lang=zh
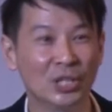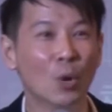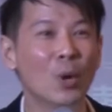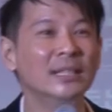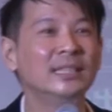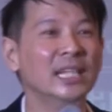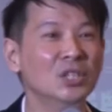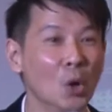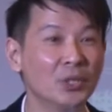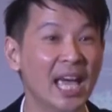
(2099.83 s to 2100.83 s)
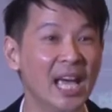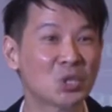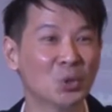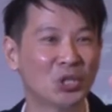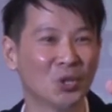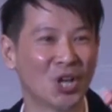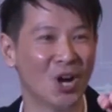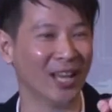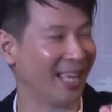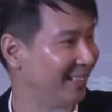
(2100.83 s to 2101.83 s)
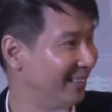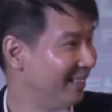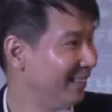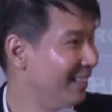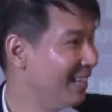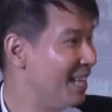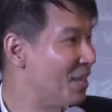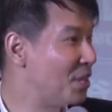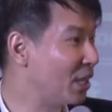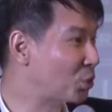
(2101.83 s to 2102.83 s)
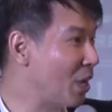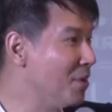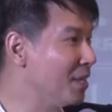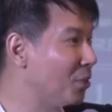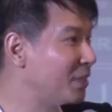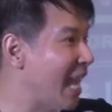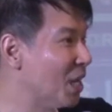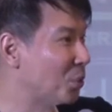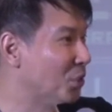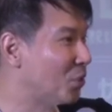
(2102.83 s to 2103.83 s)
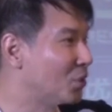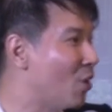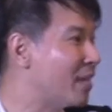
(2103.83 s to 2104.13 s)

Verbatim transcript: 你的问题有耶稣就够了，你的学业有耶稣就